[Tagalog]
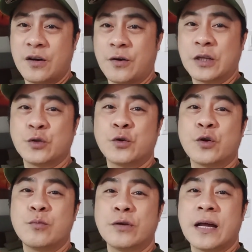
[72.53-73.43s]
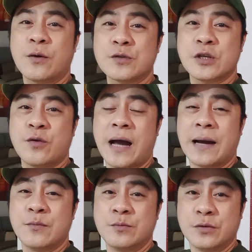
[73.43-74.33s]
O ituro mo na kung sino
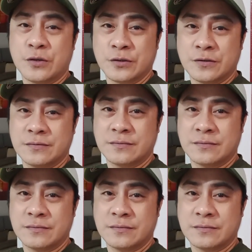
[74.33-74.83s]
ang amo mo.